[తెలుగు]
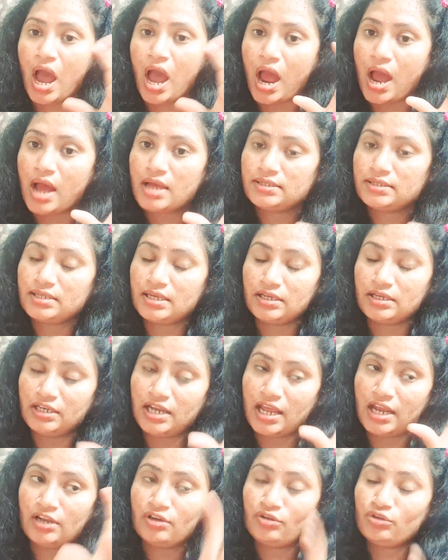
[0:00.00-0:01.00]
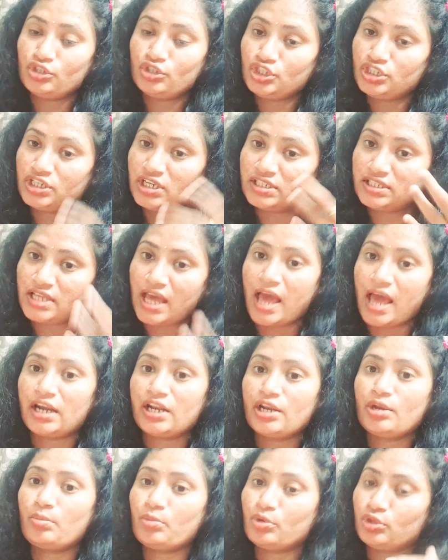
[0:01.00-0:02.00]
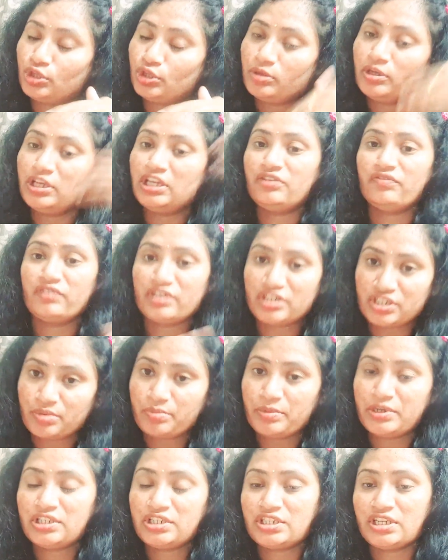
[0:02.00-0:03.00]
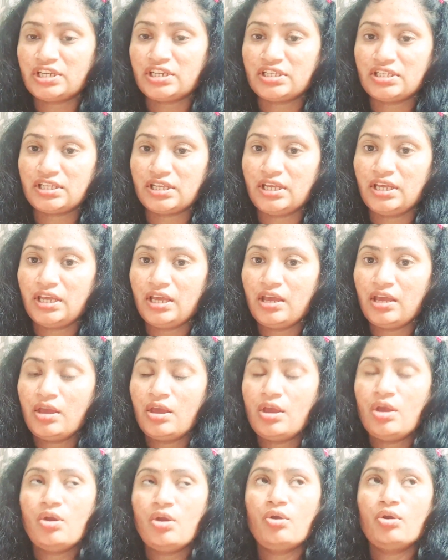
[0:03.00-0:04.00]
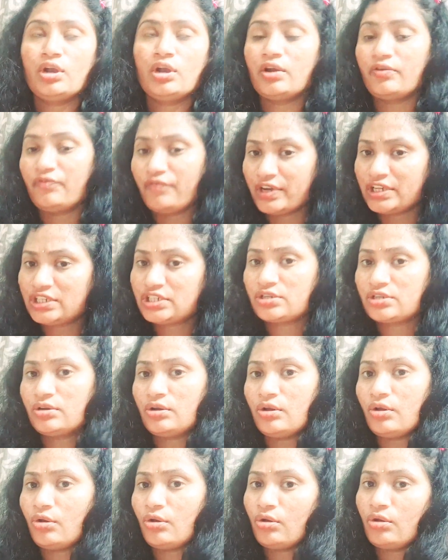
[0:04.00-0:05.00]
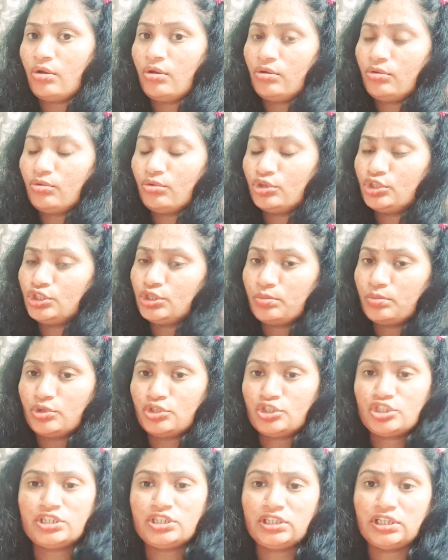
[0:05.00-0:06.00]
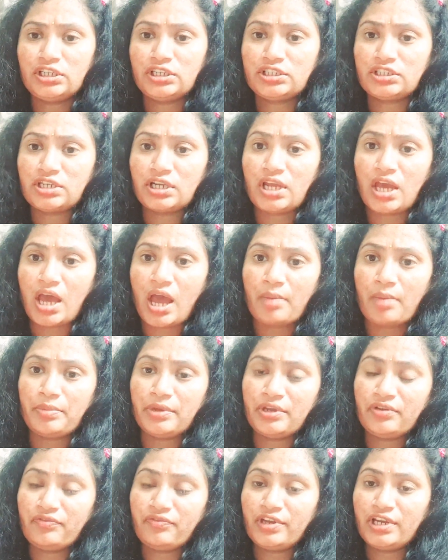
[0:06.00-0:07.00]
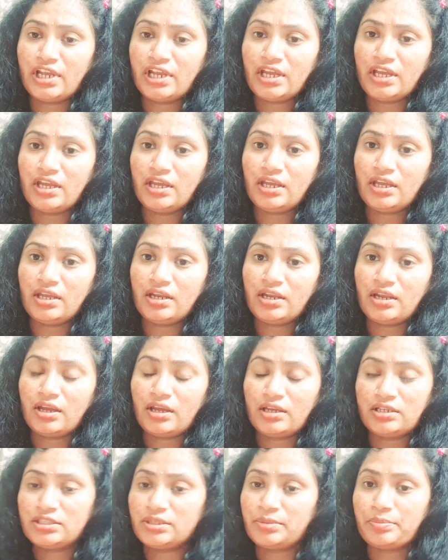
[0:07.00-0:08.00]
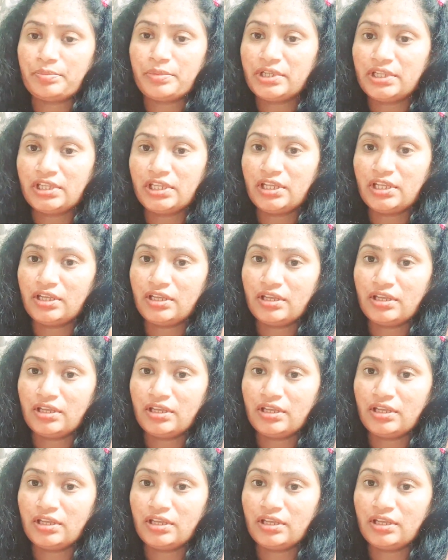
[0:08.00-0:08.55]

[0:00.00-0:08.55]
ఆ నెలకు వచ్చిన శాలరీ మొత్తం ఇన్వెస్ట్మెంట్ చేసి ఒక ఫస్ట్లో కొంచెం వచ్చింది చాలా హ్యాపీకి ఫీల్ అయ్యి చెప్పింది